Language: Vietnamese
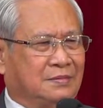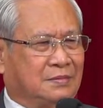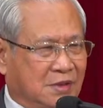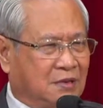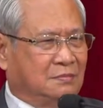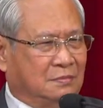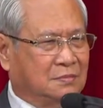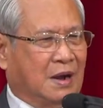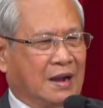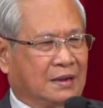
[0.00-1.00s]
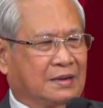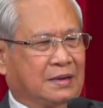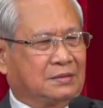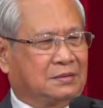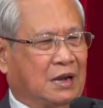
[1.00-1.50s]
nhưng mà
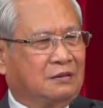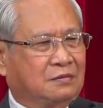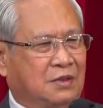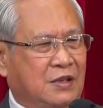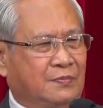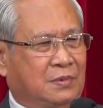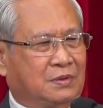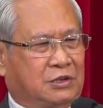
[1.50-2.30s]
cái cách giao tiếp,